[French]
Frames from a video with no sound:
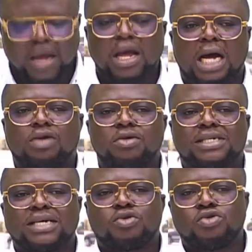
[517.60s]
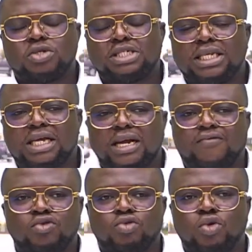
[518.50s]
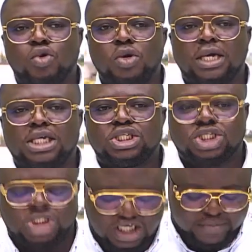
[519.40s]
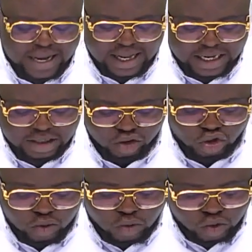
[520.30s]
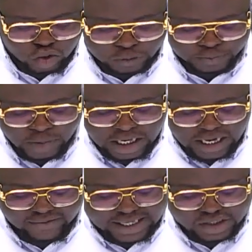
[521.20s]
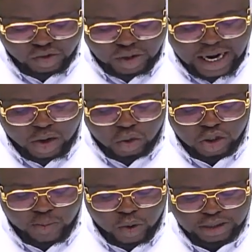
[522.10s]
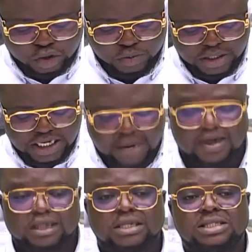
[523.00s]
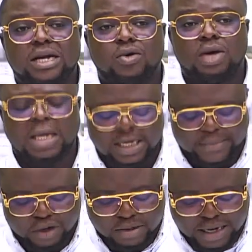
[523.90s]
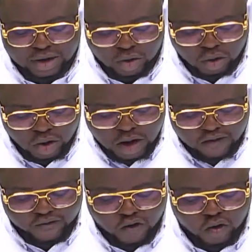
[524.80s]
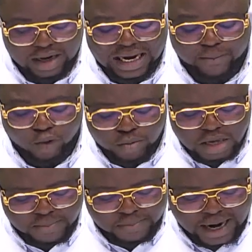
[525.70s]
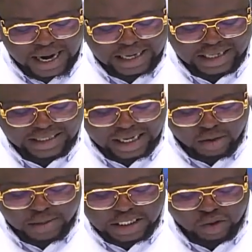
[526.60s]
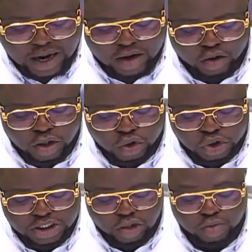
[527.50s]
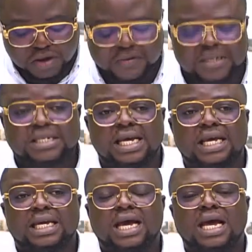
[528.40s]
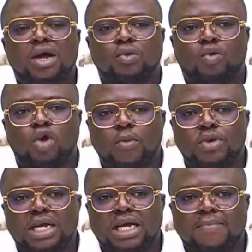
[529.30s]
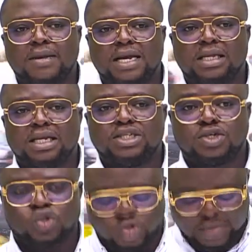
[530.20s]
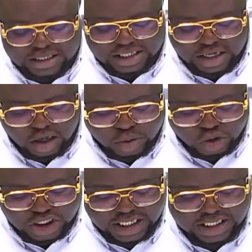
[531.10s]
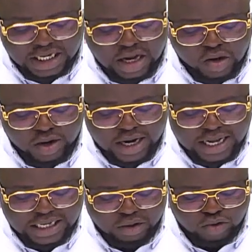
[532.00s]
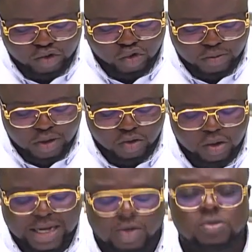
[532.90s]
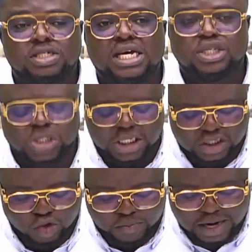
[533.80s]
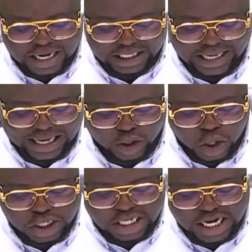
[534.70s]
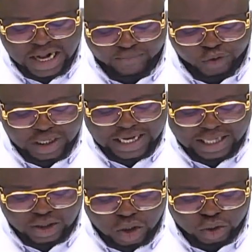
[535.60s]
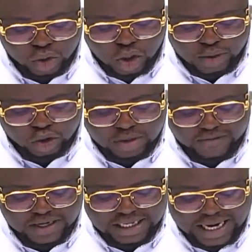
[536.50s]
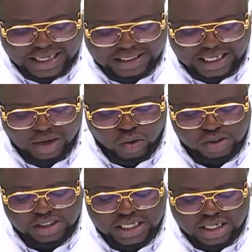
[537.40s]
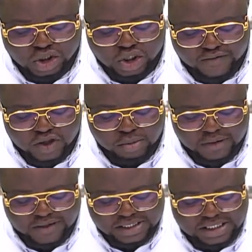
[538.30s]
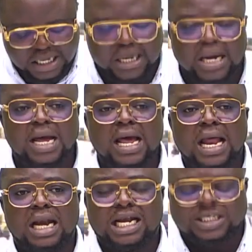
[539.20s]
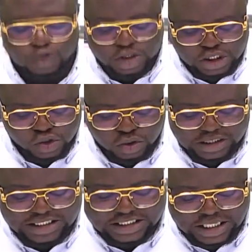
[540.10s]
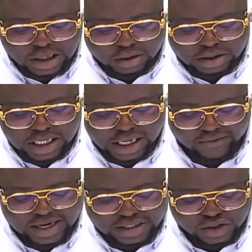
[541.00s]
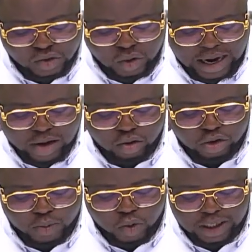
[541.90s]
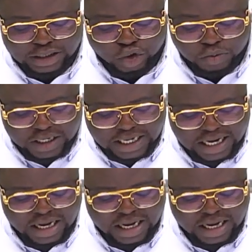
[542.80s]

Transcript: En illustration de ce titre, la photo de Ulrich Gilbert Togbonon. Révélation à contemporains du Bénin, Patrice Talon et Emmanuel Macron font les premiers pas. Les talents béninois à l'honneur jusqu'en 2025. Nous communique Bénin Intelligence ce matin en manchette. Le canal écrit noir sur blanc que la conciergerie de Paris accueille du 4 octobre 2024 au 5 janvier 2025 l'exposition itinérante Révélation à contemporains du Bénin.